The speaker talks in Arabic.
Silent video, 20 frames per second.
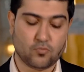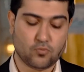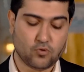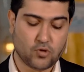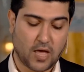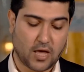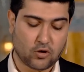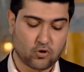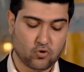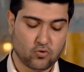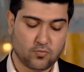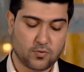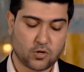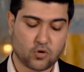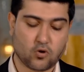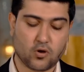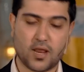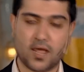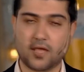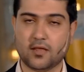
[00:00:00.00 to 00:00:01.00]
بن يعقوب
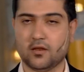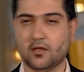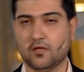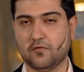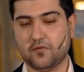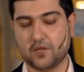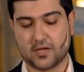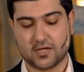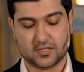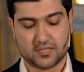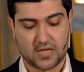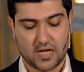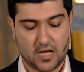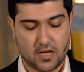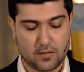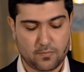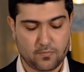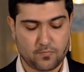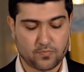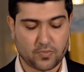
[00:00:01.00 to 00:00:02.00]
الكليني في
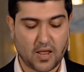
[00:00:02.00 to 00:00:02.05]
كتاب